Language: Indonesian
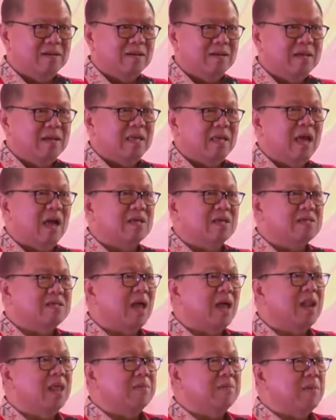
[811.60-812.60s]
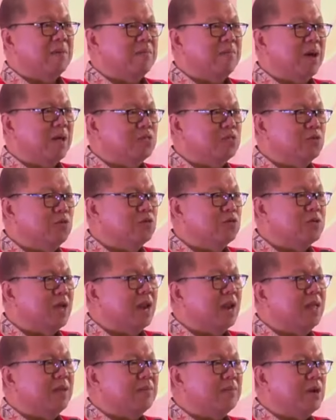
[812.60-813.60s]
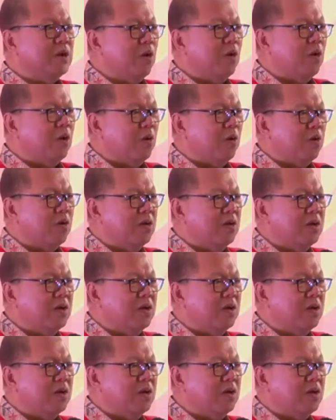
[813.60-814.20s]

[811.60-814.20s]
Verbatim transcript: yang saling membantu, saling menolong.